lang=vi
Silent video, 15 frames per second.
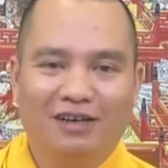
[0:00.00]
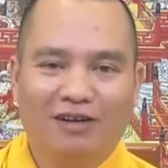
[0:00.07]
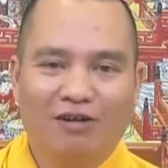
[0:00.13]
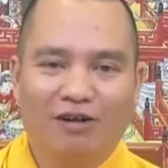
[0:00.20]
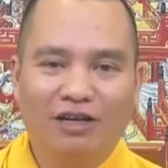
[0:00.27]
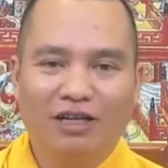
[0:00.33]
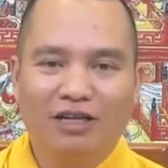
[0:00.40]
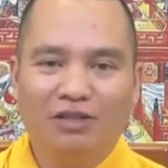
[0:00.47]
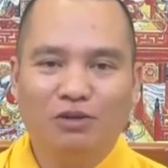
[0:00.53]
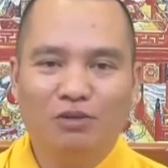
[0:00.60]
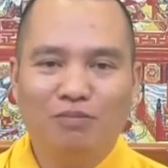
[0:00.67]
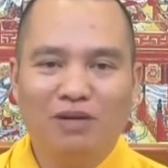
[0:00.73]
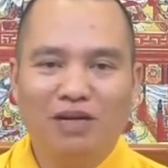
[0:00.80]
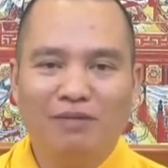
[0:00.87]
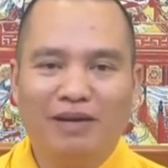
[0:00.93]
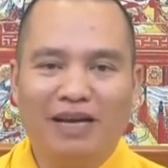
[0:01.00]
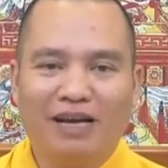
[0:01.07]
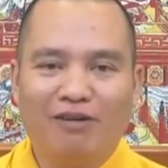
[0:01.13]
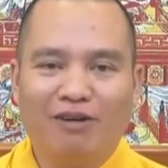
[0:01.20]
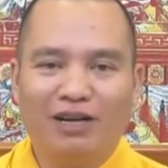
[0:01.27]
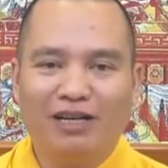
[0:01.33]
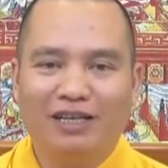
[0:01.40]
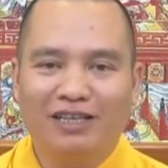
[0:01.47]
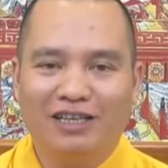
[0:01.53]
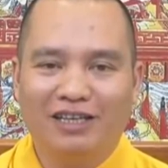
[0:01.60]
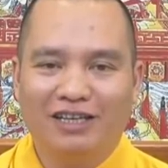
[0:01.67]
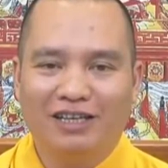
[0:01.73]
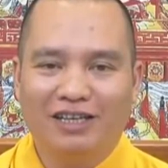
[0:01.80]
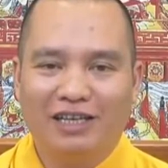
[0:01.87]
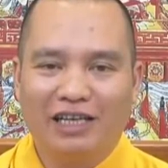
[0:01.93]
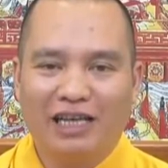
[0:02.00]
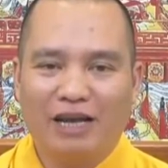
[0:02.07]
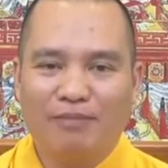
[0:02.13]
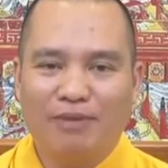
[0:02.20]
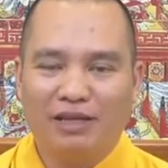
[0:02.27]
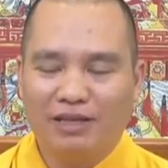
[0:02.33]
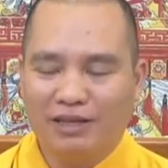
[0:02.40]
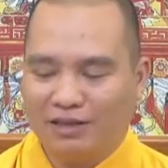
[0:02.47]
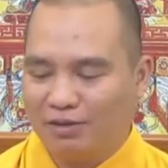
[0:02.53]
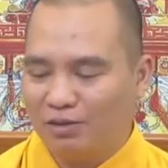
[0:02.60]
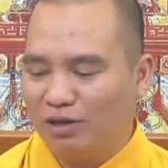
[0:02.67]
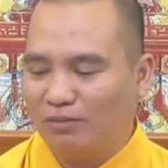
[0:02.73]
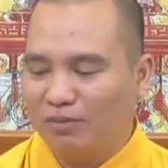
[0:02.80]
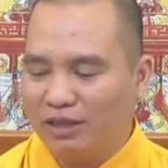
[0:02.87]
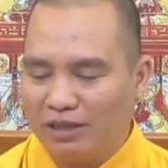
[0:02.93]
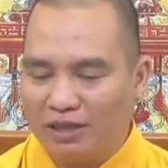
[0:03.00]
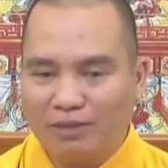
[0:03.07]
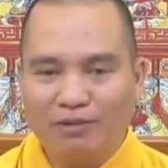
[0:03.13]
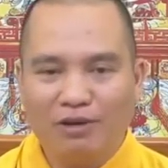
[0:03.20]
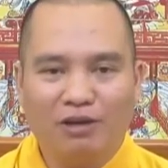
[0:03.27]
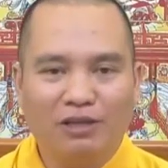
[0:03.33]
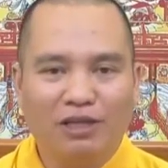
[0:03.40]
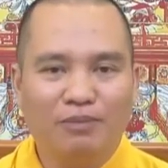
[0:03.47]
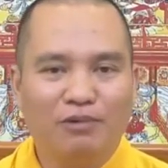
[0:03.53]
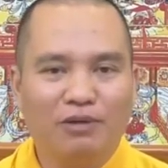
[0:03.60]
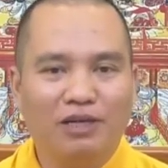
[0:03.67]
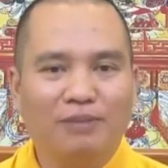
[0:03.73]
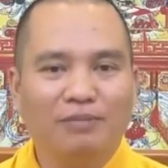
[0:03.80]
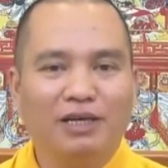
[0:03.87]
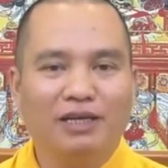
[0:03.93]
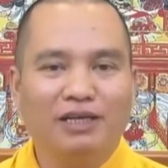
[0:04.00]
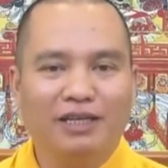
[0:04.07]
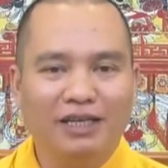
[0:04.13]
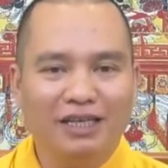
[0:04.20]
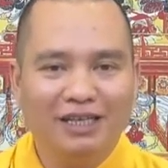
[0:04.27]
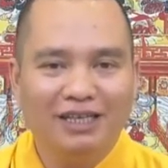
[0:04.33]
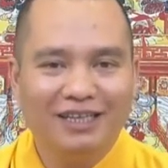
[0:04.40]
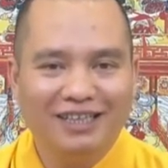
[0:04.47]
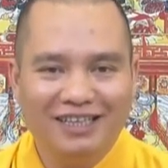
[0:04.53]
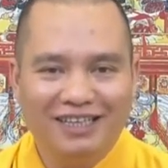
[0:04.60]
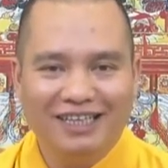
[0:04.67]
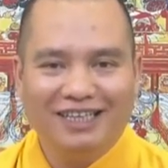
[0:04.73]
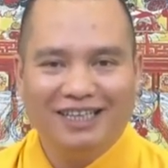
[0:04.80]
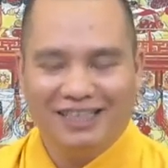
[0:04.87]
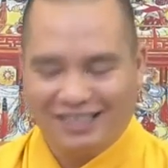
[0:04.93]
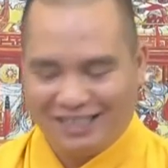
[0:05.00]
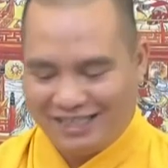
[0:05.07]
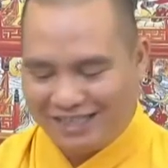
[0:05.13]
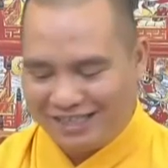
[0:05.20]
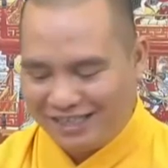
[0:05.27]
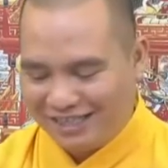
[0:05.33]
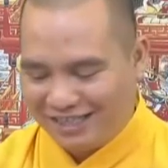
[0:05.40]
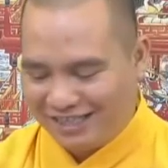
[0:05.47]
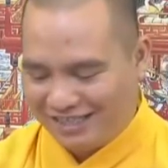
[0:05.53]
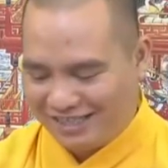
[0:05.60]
con nên chúc mừng mẹ con là gì là nhà mình lại chuẩn bị thêm có thêm một người mới đi à.